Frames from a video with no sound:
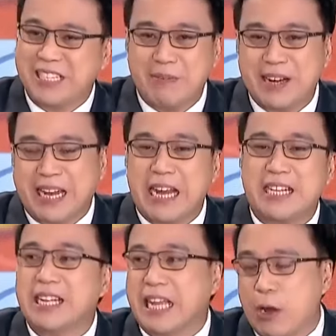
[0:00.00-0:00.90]
Civil
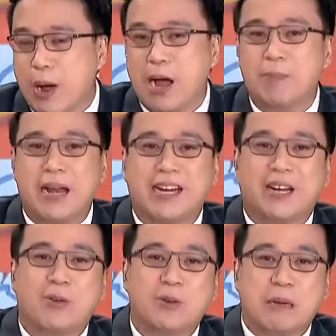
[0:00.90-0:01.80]
case lang, dalawa ang
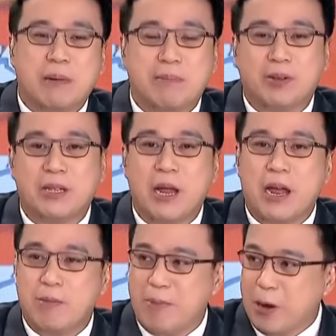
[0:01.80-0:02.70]
pinag-uusap about
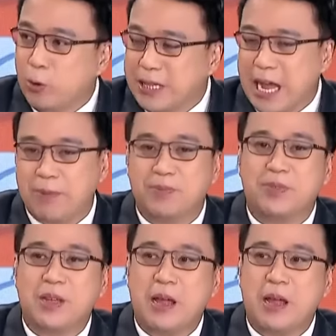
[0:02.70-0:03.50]
may utang,